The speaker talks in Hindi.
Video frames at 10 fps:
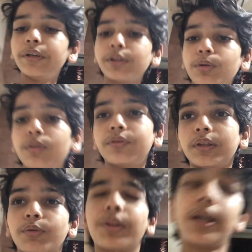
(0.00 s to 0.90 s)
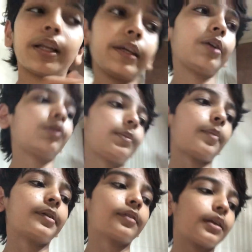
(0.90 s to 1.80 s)
वीडियो फिर वो दिखा देंगे और
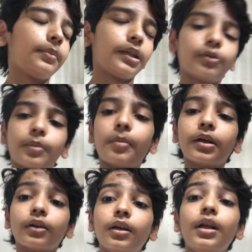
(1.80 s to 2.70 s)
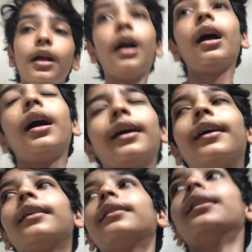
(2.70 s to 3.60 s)
मेमोरीज़ के लिए मेरा और मम्मा का
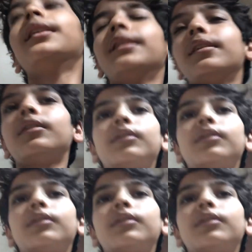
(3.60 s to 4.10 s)
एंड देन